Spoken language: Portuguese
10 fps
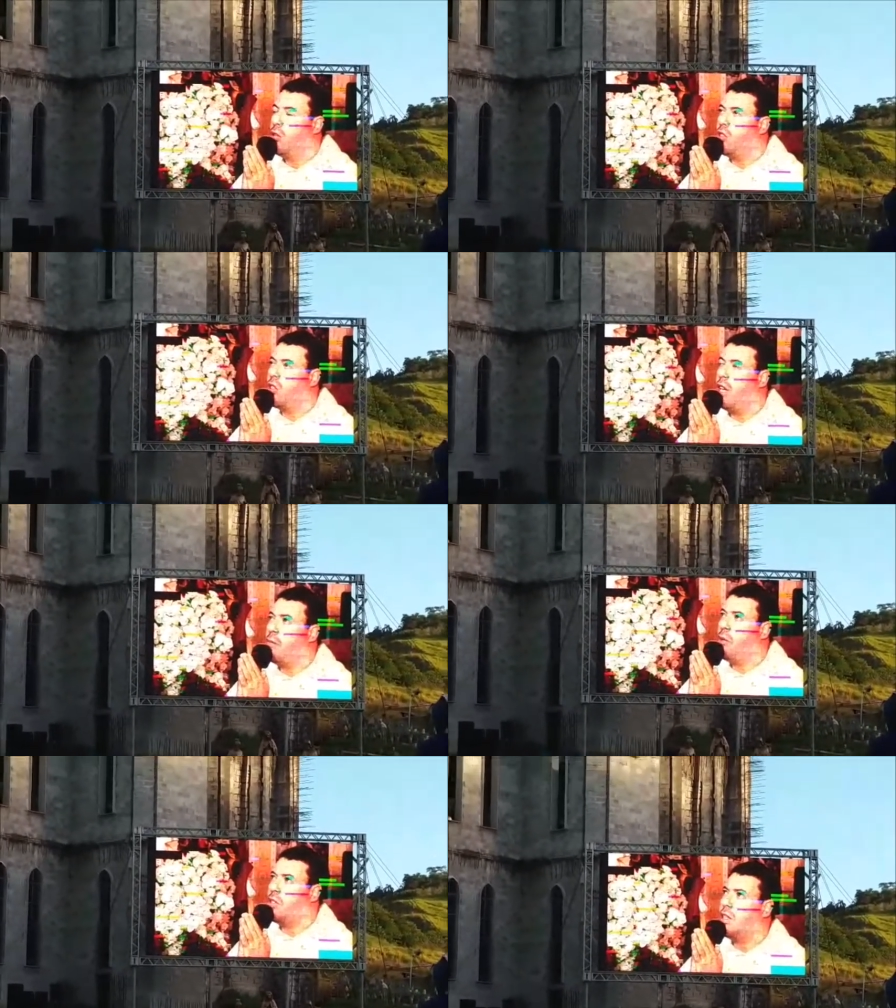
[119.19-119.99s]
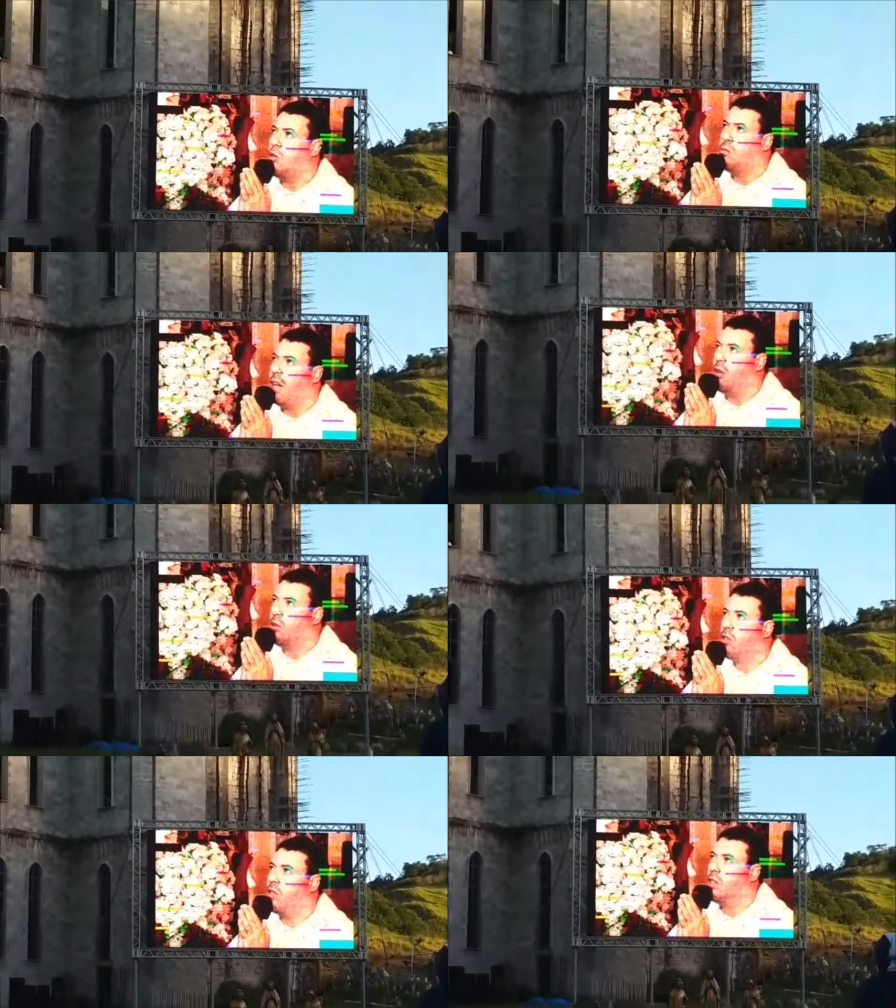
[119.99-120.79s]
Os tempos são
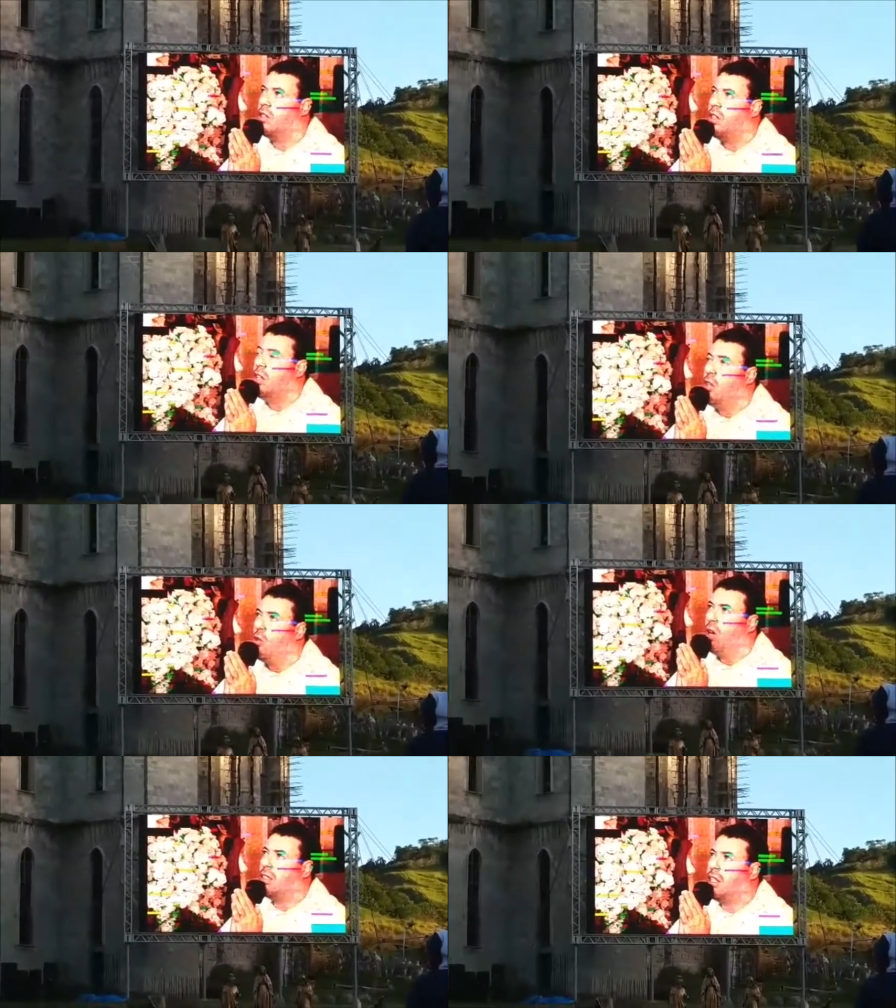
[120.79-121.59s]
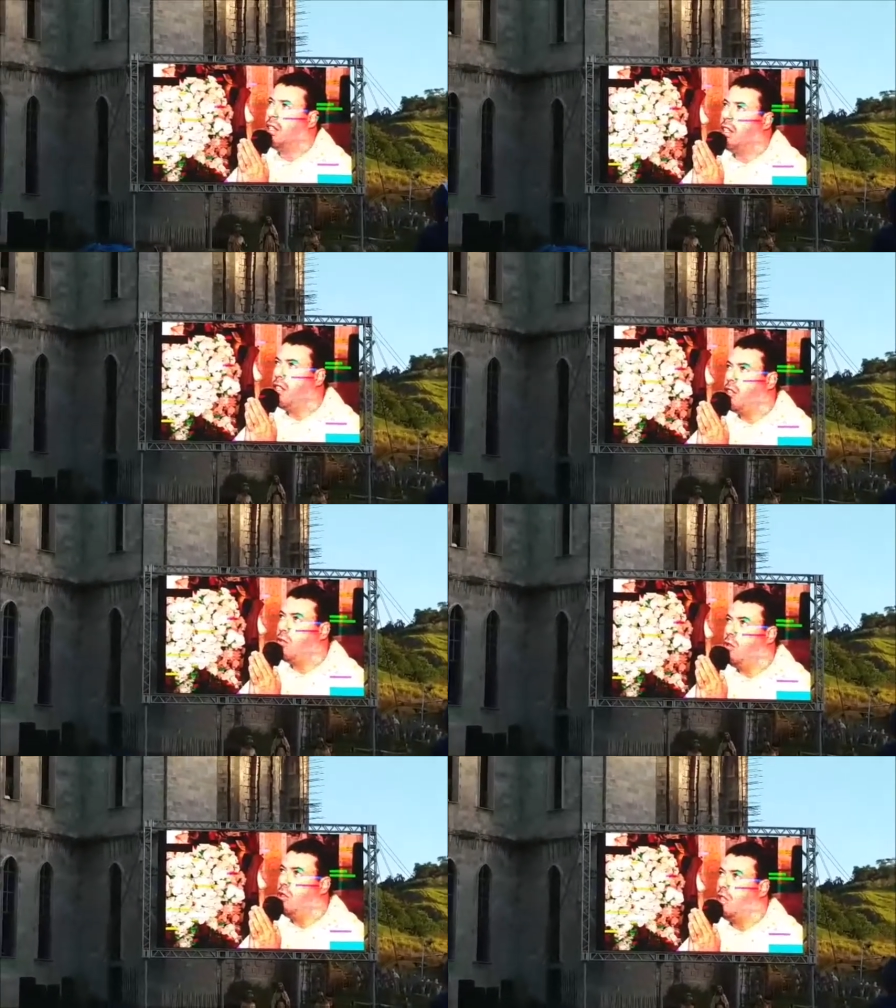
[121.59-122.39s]
maus. O
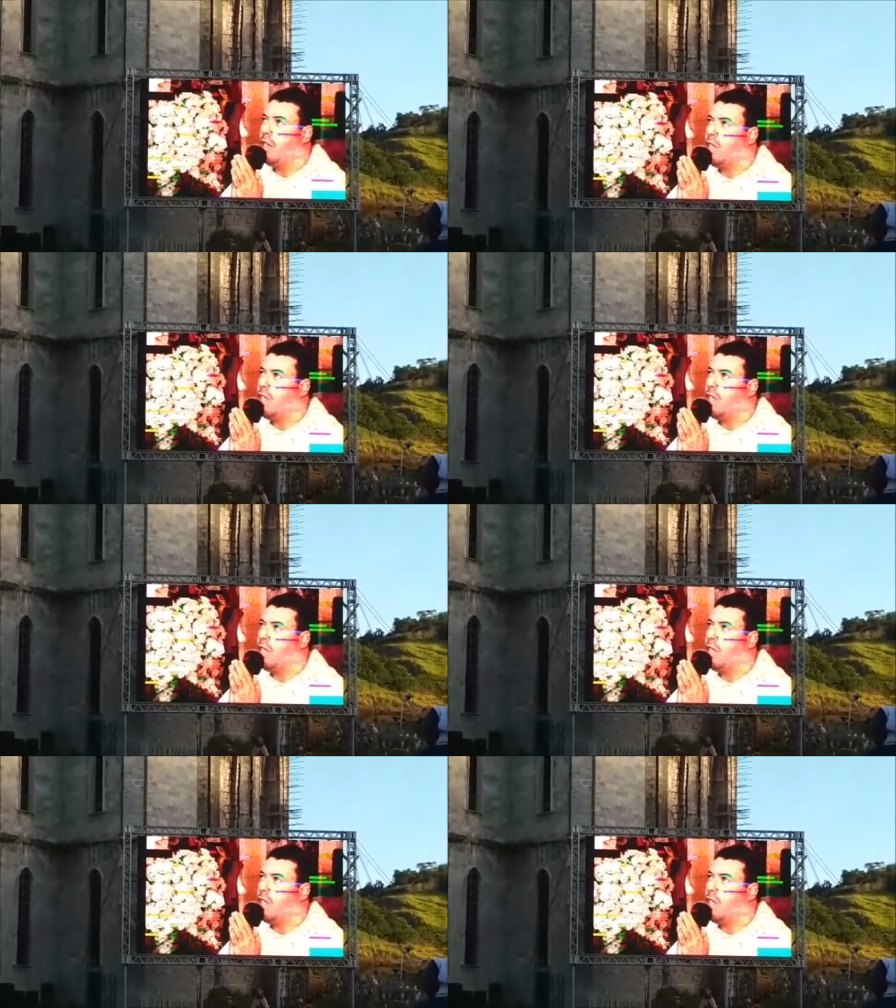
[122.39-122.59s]
ateísmo